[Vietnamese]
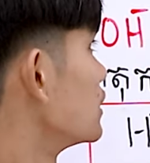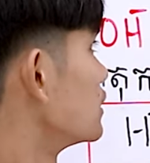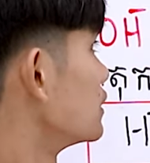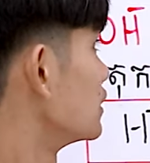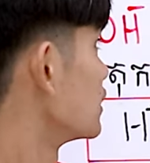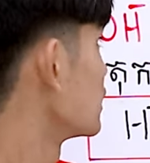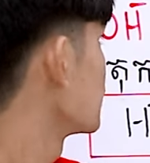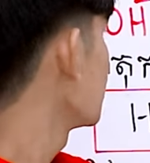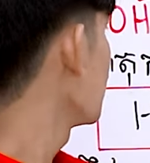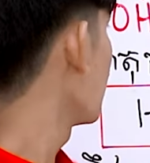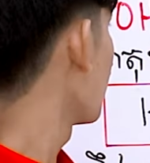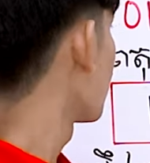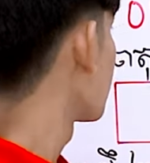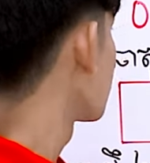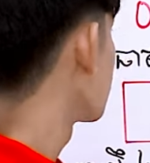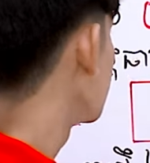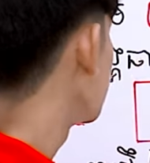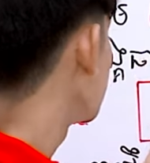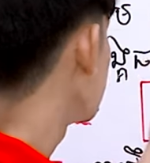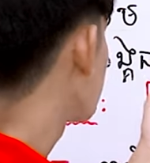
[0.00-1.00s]
nứng
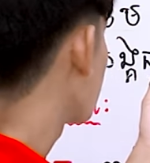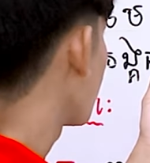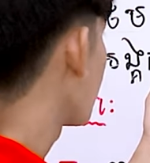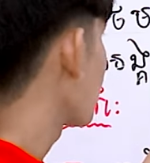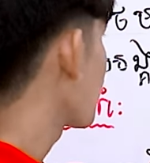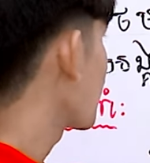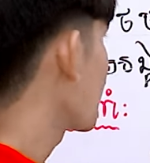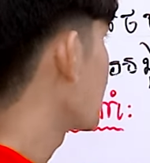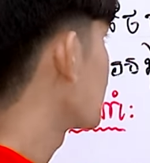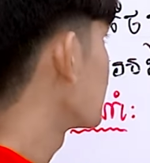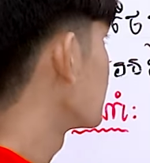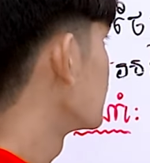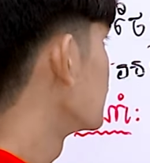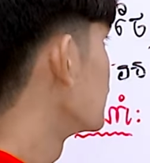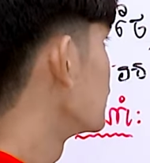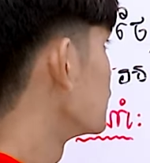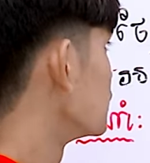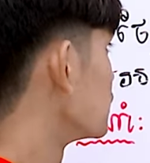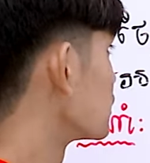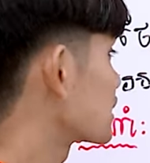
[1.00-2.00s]
ông thiết có cả
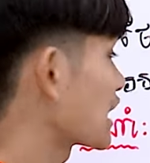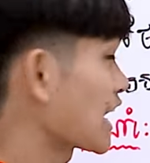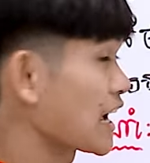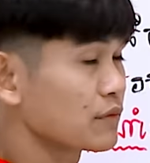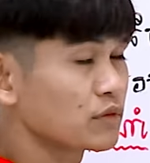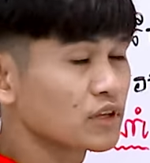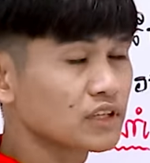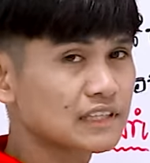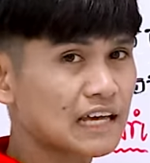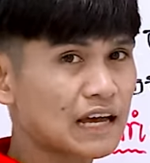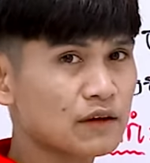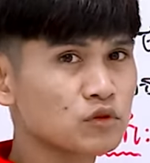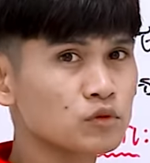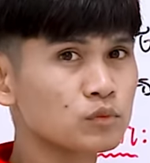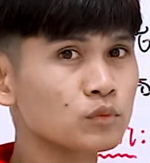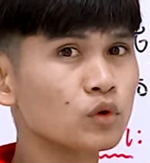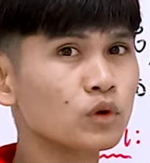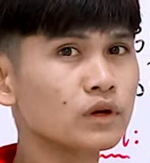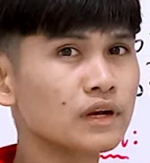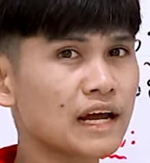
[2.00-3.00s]
dương time từ tao
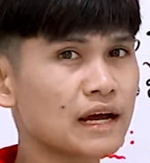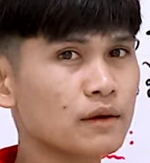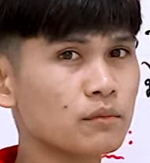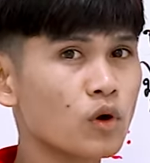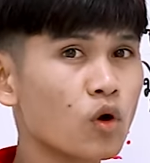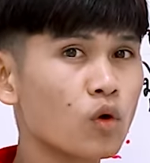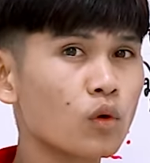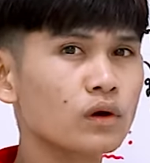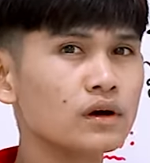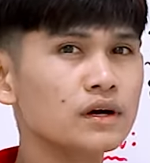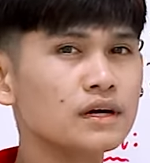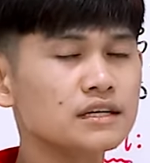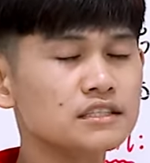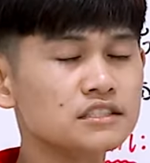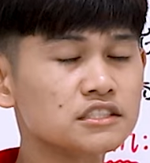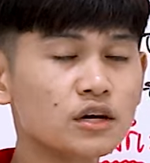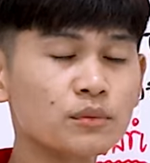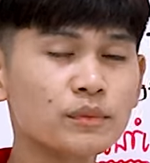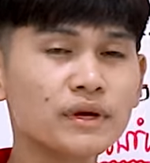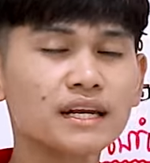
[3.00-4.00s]
dùng luôn hạ bộ
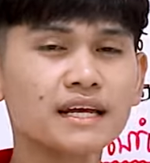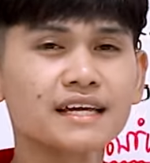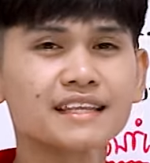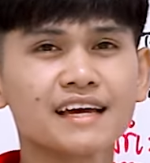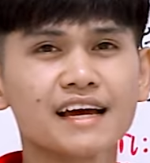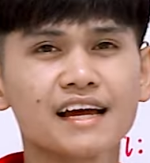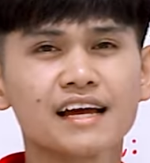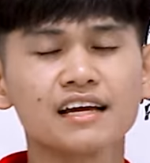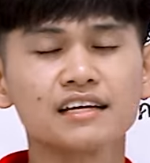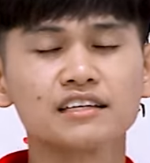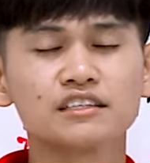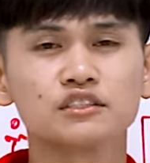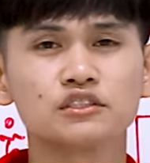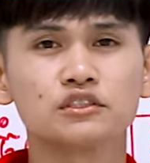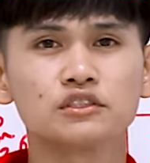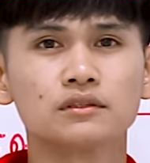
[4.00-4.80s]
chẳng bên đây tha